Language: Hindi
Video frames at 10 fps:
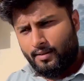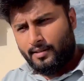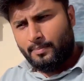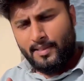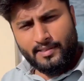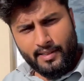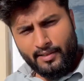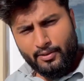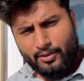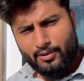इस मर्सिडीज़
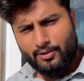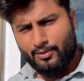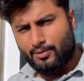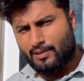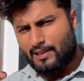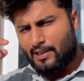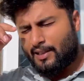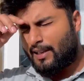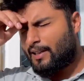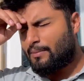के
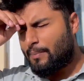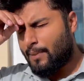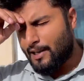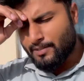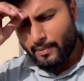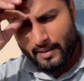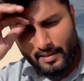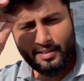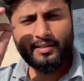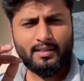लिए मैं पाँच महीने
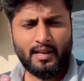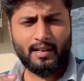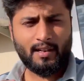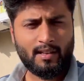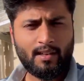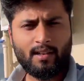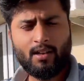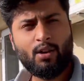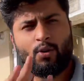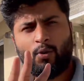से इंतज़ार कर रहा
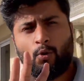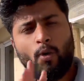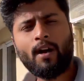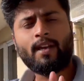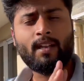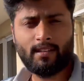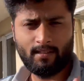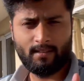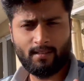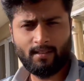था हुआ क्या था
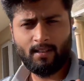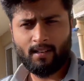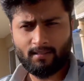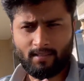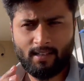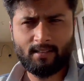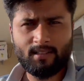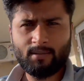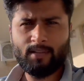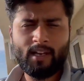दरअसल
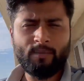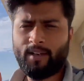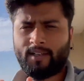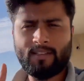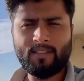सभी के कमेंट आते